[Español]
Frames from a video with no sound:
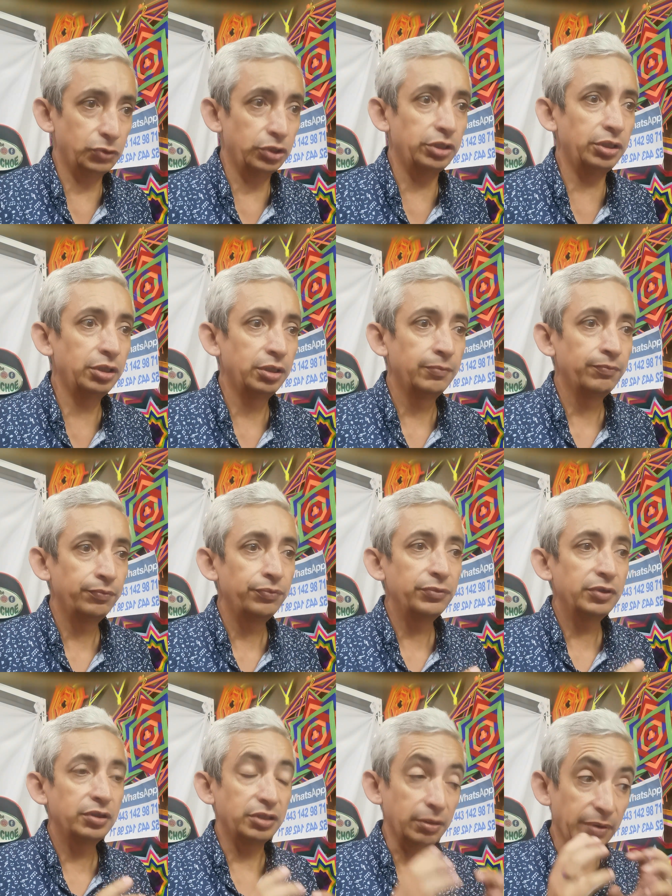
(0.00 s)
¿Sí?
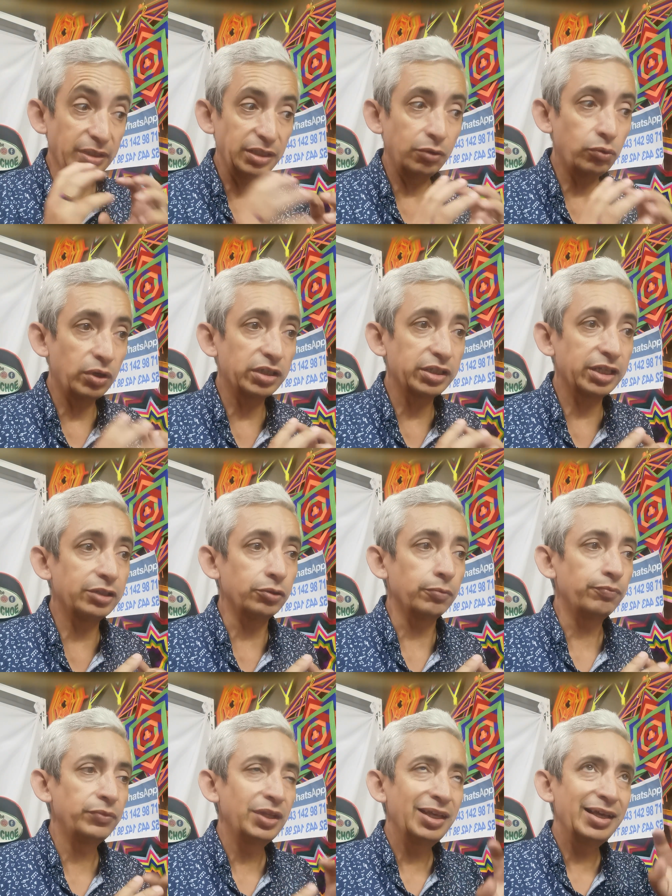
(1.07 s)
se van a ir guardando.